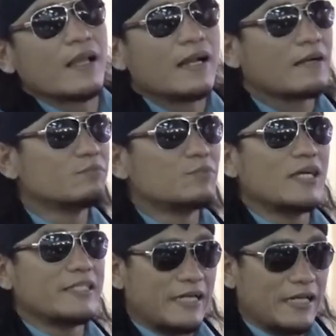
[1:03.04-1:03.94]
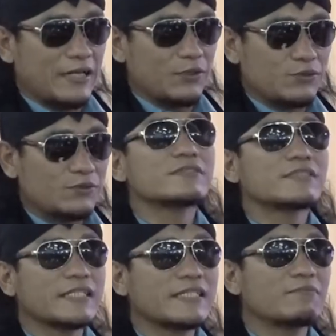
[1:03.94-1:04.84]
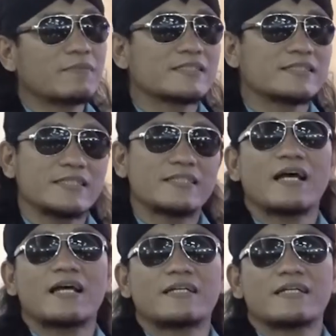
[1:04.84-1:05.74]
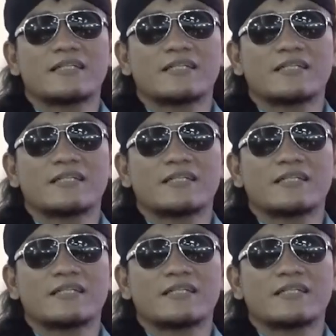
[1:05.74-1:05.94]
6 bulan yang lalu saya masih ada